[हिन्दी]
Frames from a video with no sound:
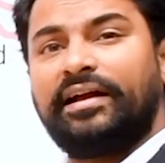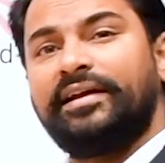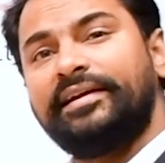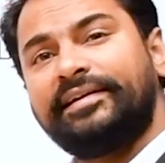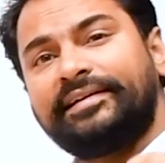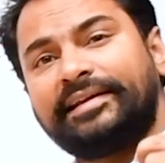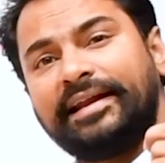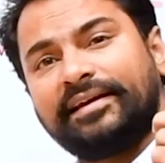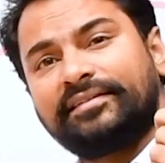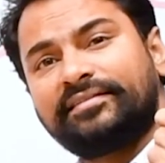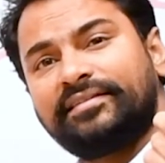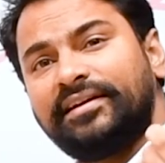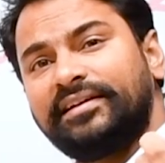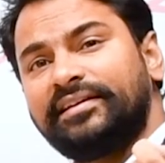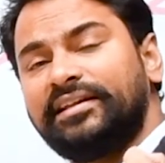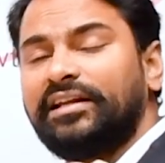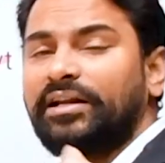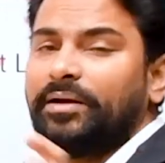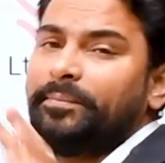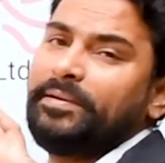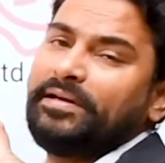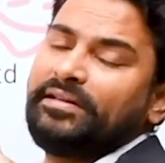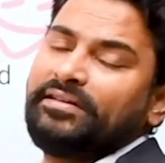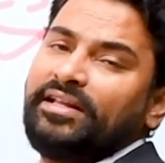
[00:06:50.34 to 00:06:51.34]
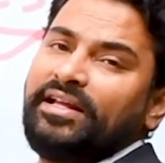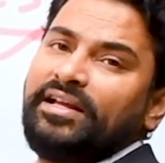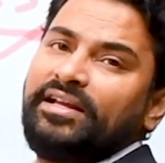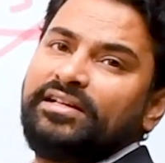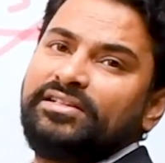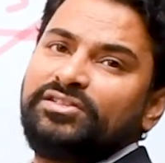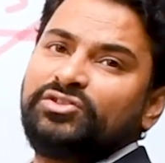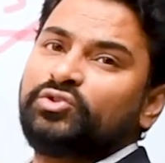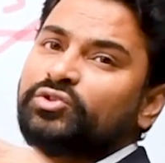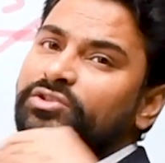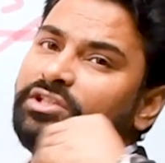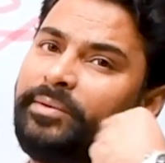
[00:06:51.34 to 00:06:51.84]
का ही टैक्स रेट देना पड़ता है
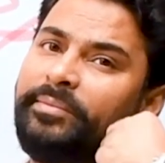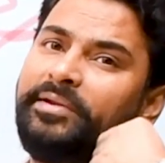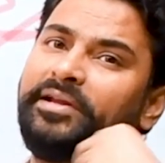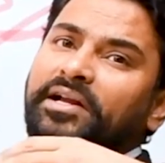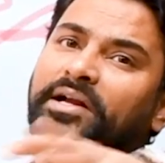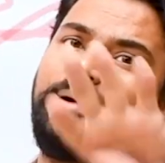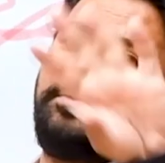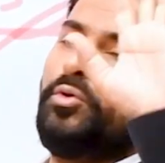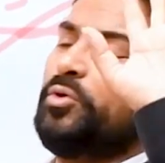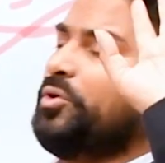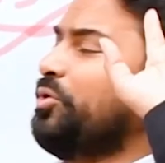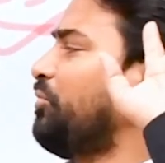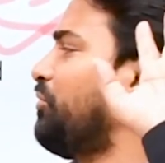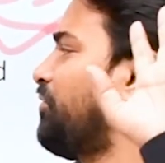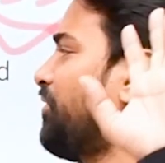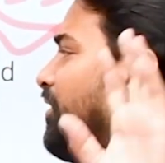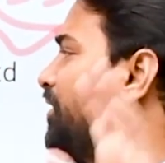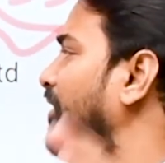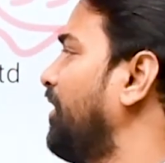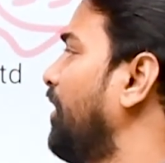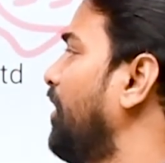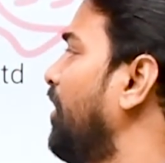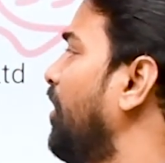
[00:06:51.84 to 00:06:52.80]
जितनी भी इनकम होगी उसकी